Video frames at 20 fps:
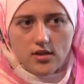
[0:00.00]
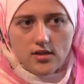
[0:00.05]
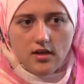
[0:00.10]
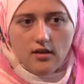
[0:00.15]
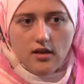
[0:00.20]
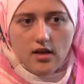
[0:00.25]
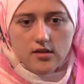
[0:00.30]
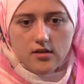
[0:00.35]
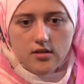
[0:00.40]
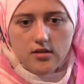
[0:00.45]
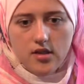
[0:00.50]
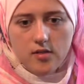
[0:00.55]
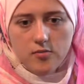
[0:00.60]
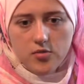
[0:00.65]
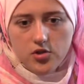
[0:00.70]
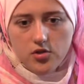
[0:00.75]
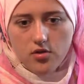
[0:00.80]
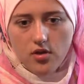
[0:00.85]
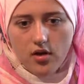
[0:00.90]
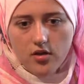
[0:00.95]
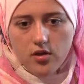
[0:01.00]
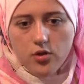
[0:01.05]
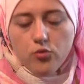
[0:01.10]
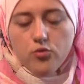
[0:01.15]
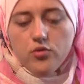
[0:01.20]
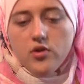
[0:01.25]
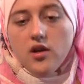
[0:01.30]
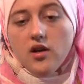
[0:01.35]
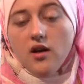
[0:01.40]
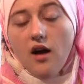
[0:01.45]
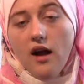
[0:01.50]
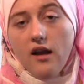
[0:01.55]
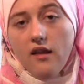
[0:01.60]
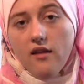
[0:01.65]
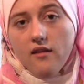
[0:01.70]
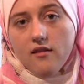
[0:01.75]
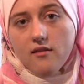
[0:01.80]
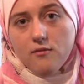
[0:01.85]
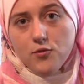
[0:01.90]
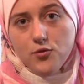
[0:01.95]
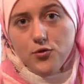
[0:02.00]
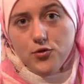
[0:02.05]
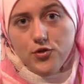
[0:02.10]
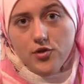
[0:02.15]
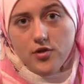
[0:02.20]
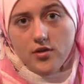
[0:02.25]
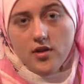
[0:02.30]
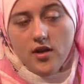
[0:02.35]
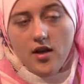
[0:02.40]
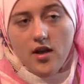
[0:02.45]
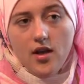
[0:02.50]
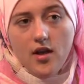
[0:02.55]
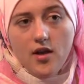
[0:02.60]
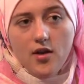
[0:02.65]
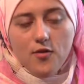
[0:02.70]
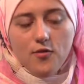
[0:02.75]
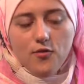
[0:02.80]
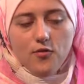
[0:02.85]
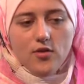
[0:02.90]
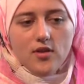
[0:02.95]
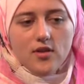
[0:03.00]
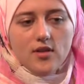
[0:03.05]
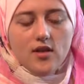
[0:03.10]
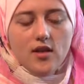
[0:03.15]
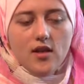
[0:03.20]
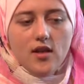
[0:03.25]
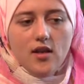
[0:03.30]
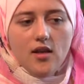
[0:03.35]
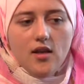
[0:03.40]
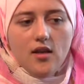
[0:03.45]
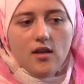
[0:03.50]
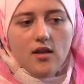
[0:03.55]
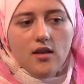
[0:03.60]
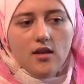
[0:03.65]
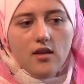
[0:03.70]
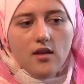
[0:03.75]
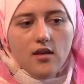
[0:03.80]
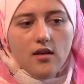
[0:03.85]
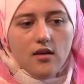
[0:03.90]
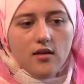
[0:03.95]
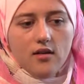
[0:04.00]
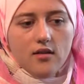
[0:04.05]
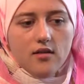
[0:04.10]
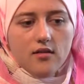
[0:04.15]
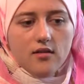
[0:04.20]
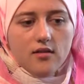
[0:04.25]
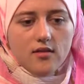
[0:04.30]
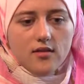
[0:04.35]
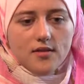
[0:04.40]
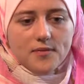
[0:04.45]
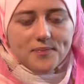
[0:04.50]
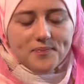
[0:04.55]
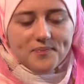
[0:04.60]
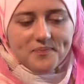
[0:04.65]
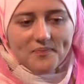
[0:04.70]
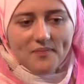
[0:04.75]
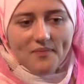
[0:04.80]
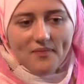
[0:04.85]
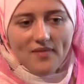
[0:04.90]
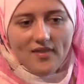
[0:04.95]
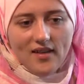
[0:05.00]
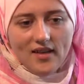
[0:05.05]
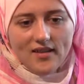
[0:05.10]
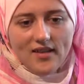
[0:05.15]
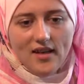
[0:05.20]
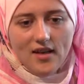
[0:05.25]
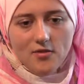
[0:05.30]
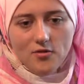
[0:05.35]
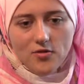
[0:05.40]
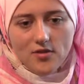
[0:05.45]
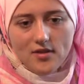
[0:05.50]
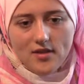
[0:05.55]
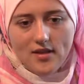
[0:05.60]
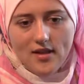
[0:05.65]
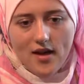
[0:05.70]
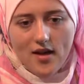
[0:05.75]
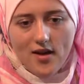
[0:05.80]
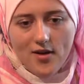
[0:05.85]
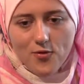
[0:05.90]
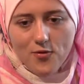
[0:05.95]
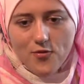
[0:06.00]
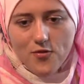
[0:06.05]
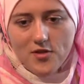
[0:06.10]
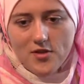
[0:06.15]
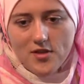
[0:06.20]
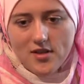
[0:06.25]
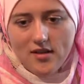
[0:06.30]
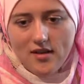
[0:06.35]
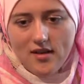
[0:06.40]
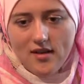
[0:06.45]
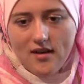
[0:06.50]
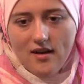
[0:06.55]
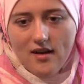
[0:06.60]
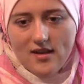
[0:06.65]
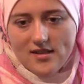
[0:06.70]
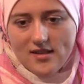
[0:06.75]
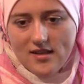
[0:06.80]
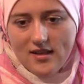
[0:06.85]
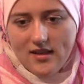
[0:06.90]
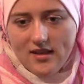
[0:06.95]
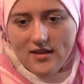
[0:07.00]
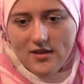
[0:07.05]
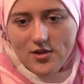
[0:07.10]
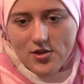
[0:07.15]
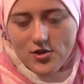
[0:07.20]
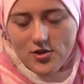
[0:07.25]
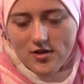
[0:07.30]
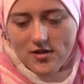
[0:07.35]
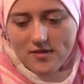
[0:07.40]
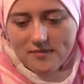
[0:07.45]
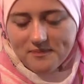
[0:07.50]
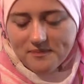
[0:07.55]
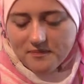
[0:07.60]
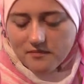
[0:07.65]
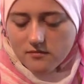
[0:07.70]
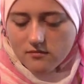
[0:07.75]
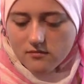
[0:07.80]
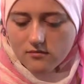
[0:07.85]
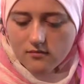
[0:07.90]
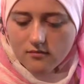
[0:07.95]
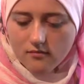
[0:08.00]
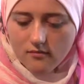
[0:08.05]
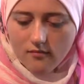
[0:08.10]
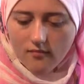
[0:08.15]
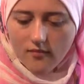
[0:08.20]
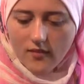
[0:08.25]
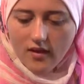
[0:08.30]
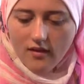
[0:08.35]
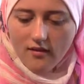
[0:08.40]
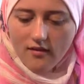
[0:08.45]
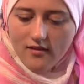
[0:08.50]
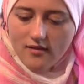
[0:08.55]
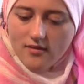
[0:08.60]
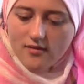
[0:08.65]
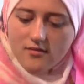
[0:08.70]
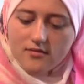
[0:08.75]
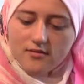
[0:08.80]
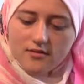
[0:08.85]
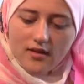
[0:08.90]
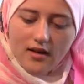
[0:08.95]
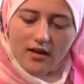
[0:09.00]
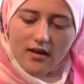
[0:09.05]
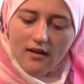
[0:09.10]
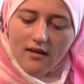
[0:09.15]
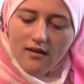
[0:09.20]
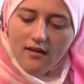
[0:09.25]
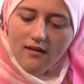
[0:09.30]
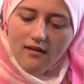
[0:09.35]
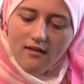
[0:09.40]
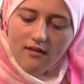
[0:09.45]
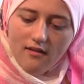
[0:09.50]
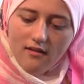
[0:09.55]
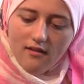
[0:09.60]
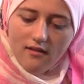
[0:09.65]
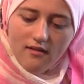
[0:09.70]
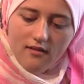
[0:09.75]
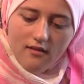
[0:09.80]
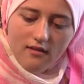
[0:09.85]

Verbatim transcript: Duyduğuma göre Avrupa'da yaşayan Müslüman kadınlar büyük başarılar elde edebilmiş. Mesela İngiltere'de bakanlardan biri kadın ve aynı zamanda Müslümanmış.